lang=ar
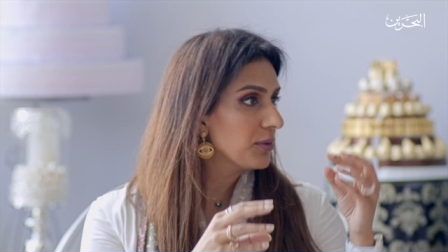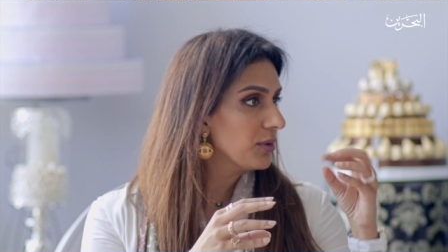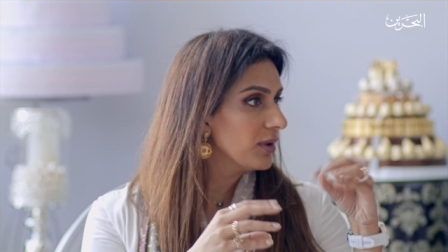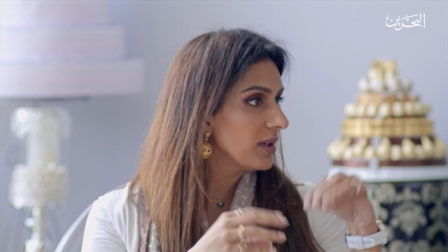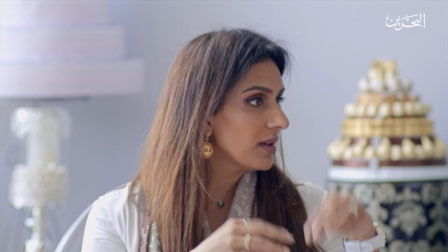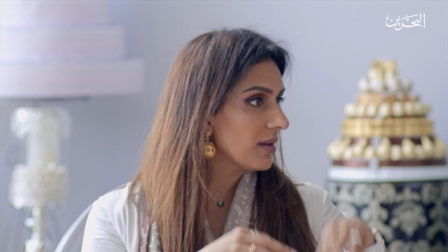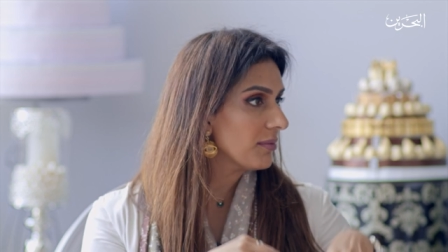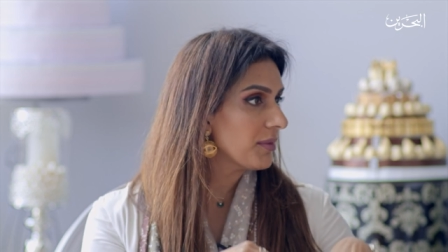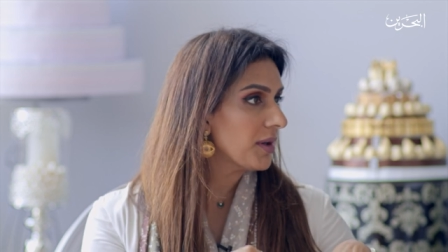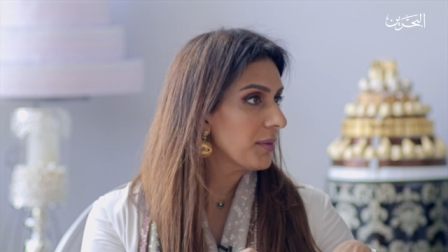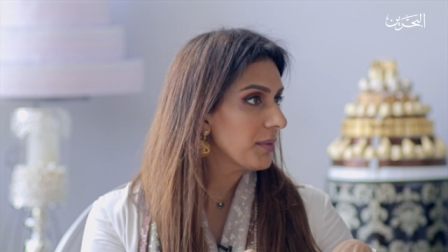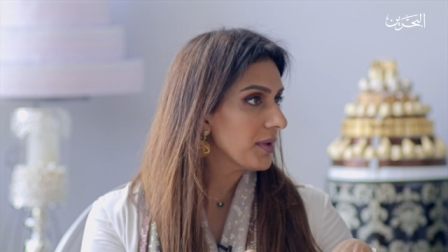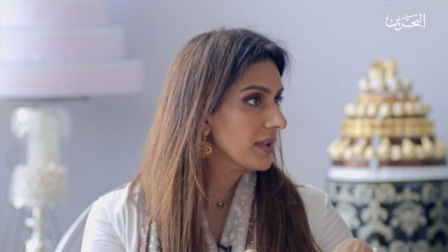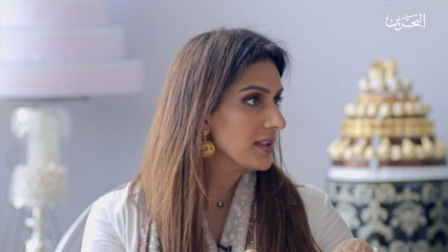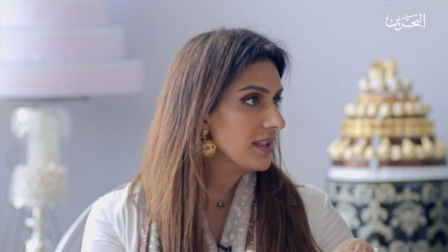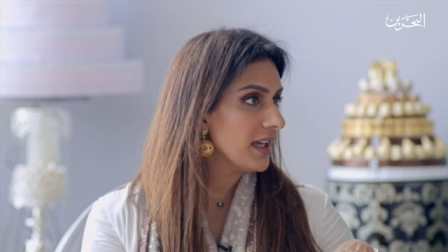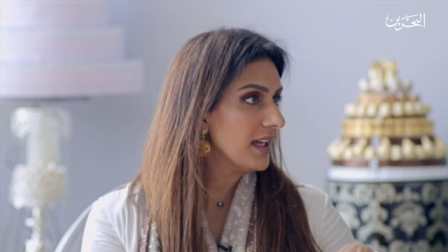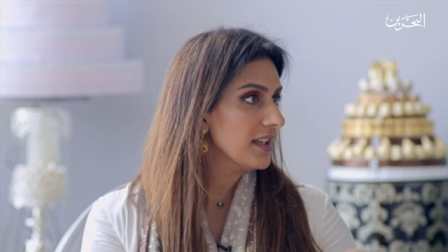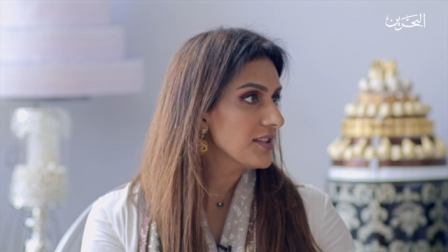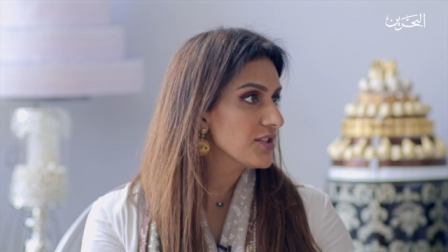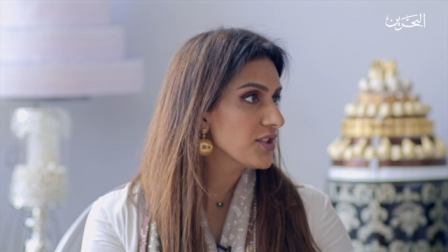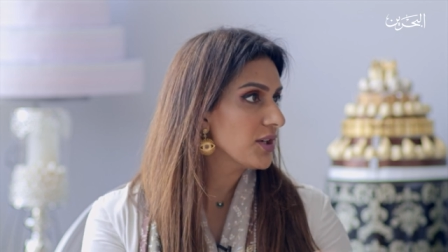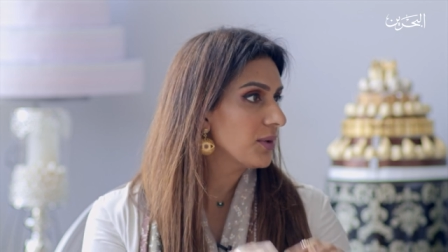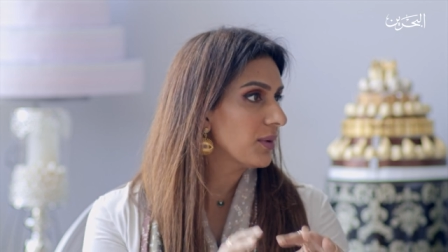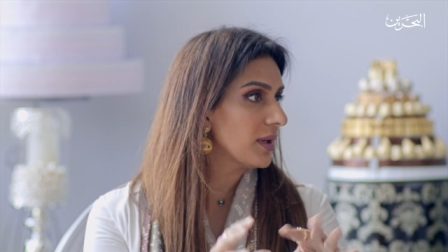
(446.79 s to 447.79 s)
يقول ما
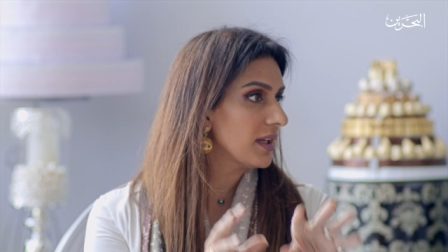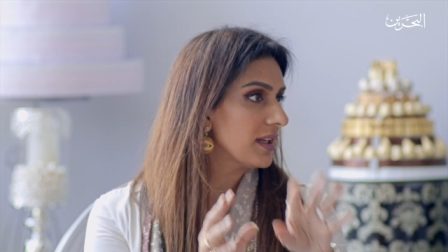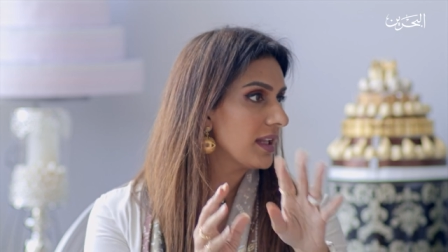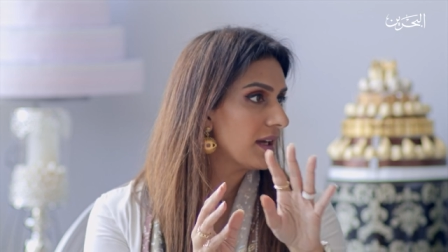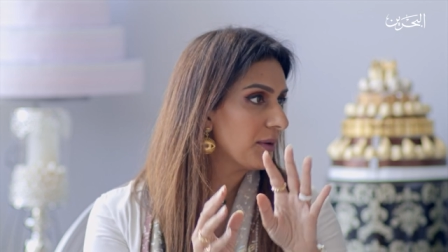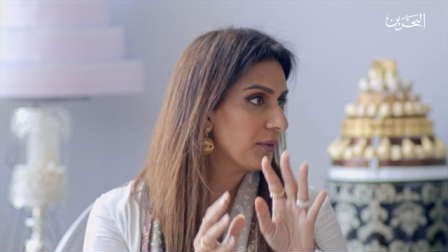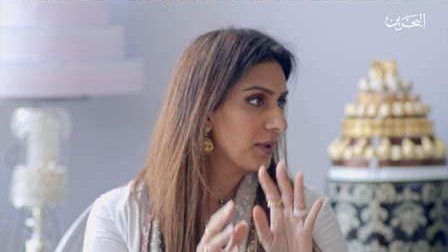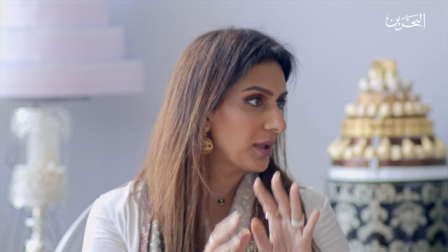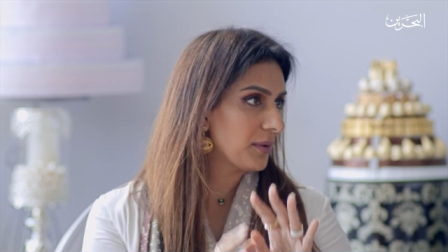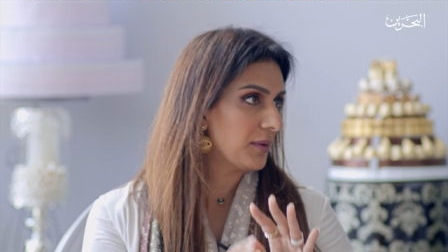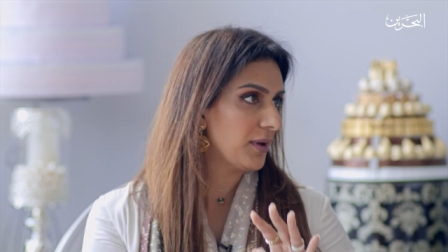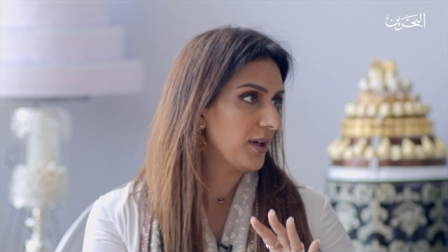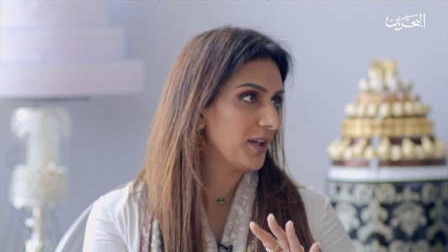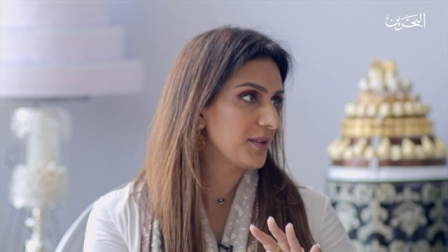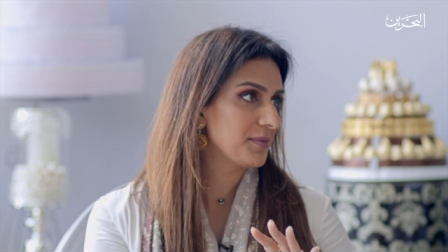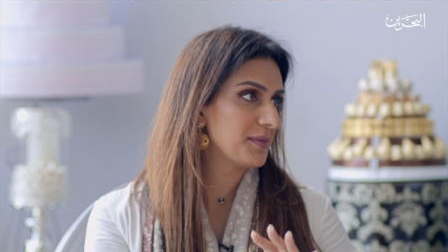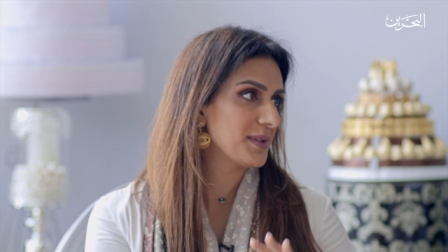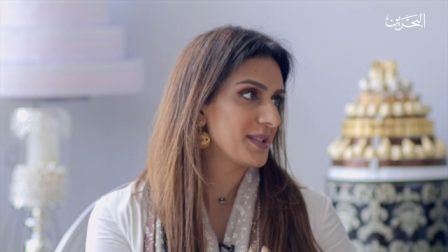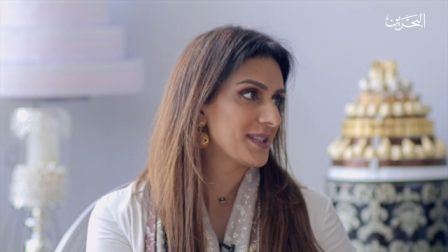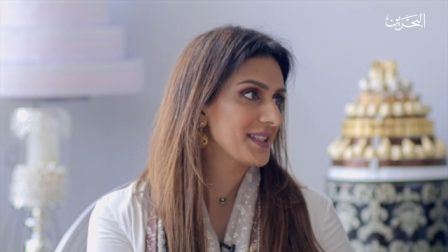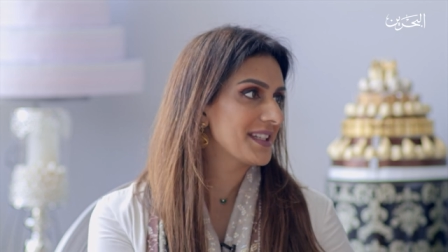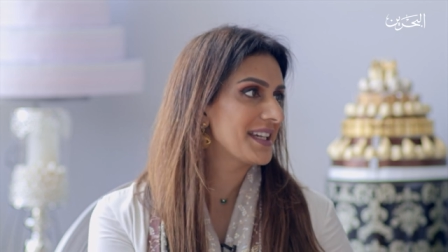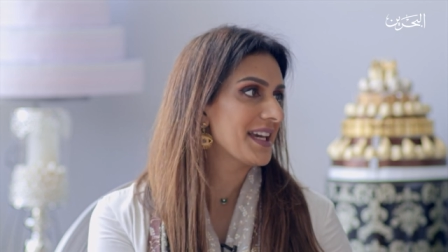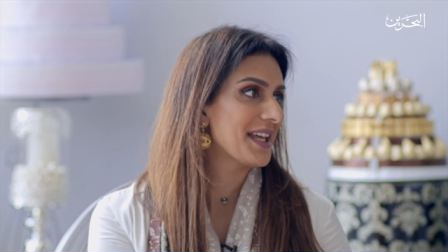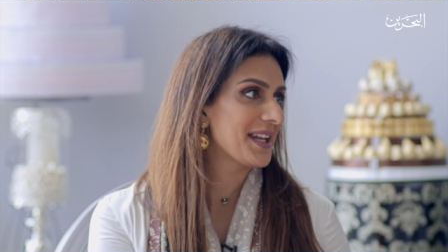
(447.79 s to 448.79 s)
بتحكي هو اللي اول واحد
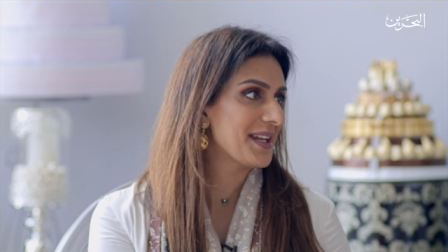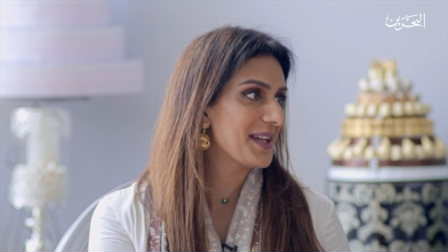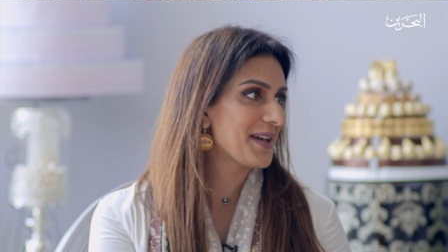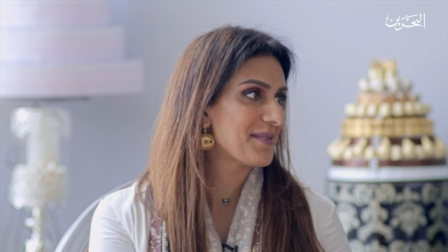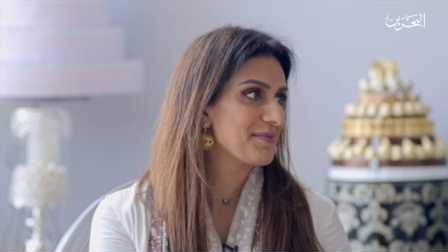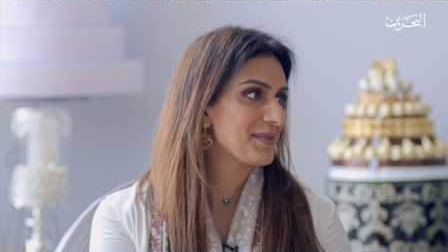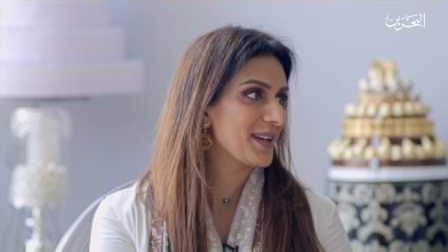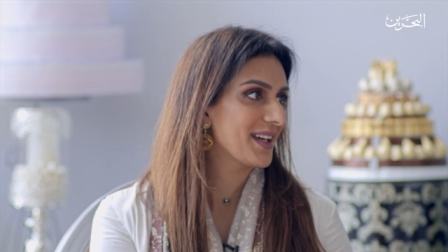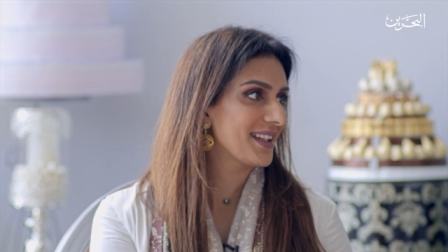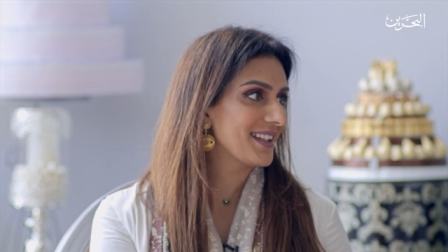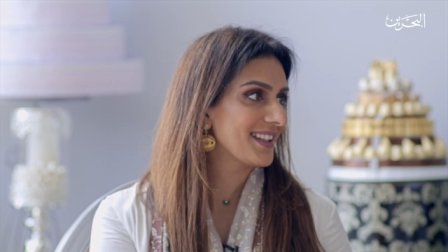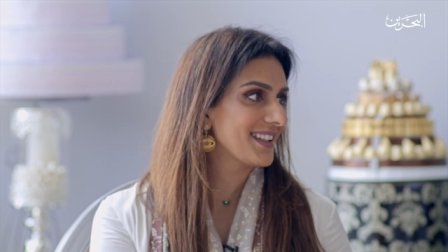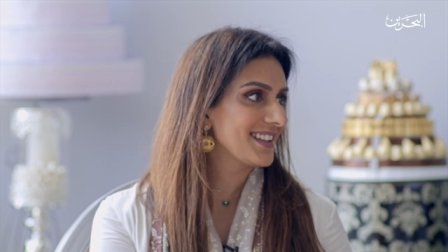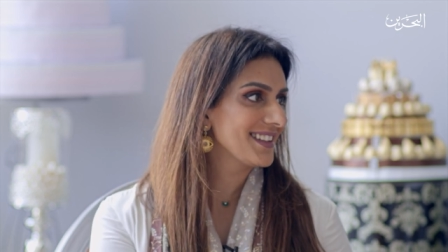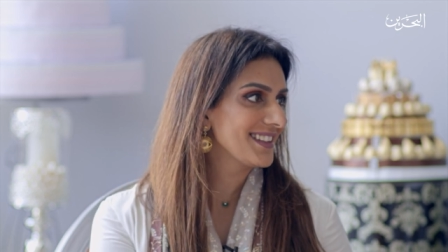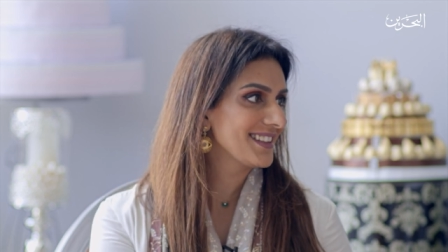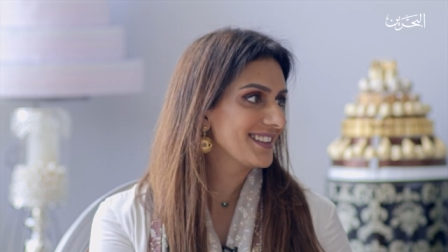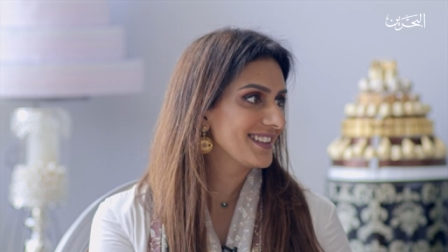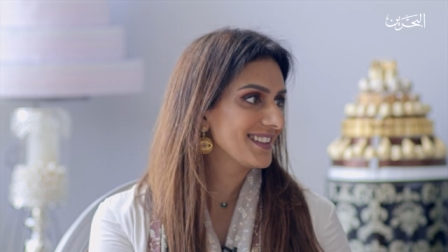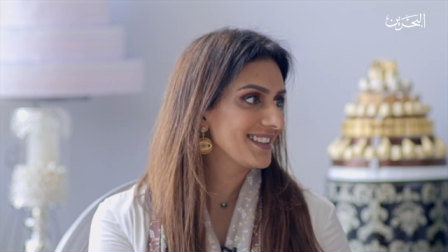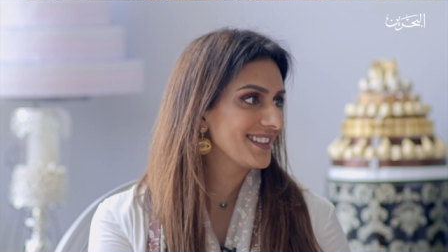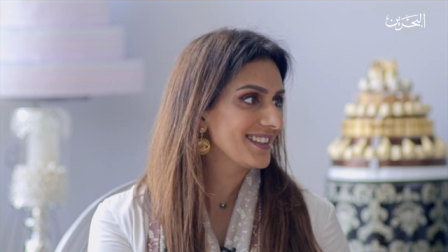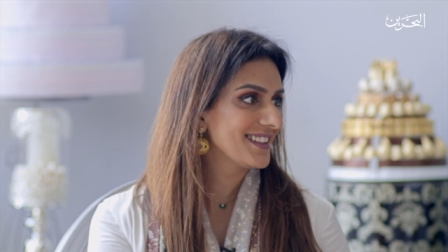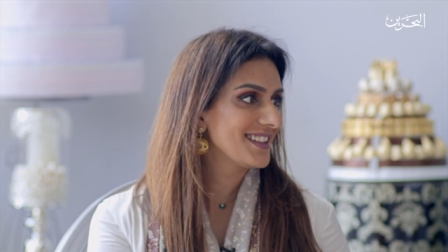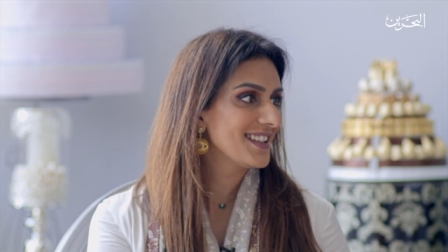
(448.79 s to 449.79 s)
بيتكلم يعني
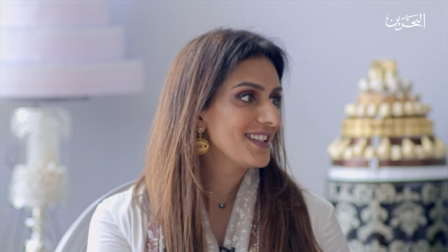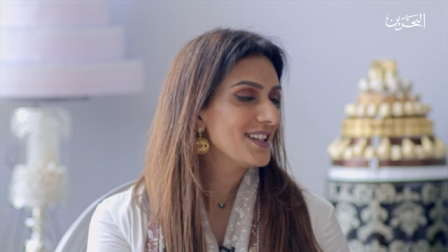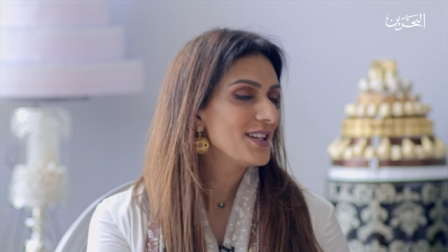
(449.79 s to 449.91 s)
والعيال